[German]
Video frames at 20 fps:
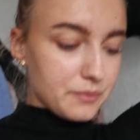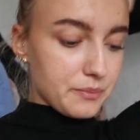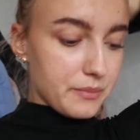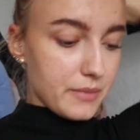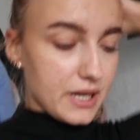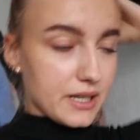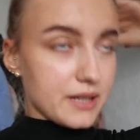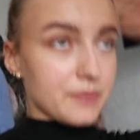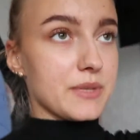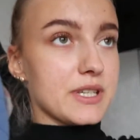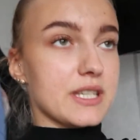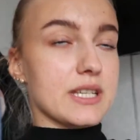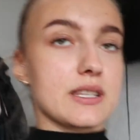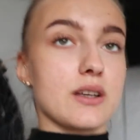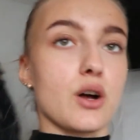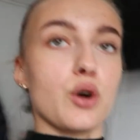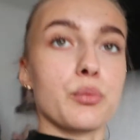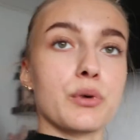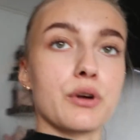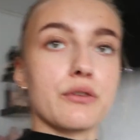melde mich jetzt
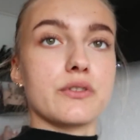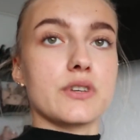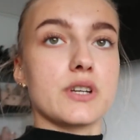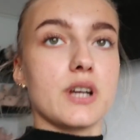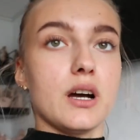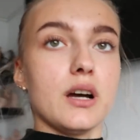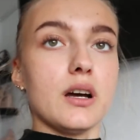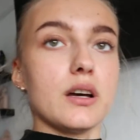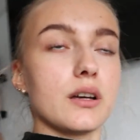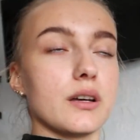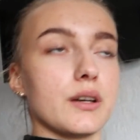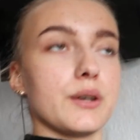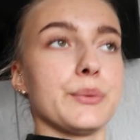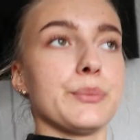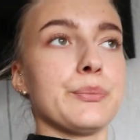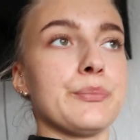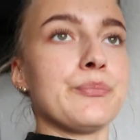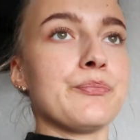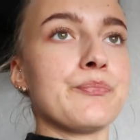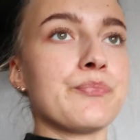auch mal wieder.
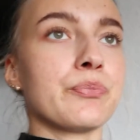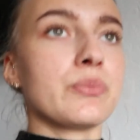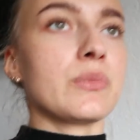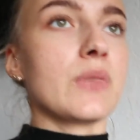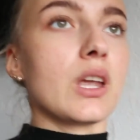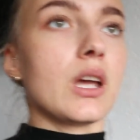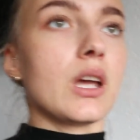Ähm,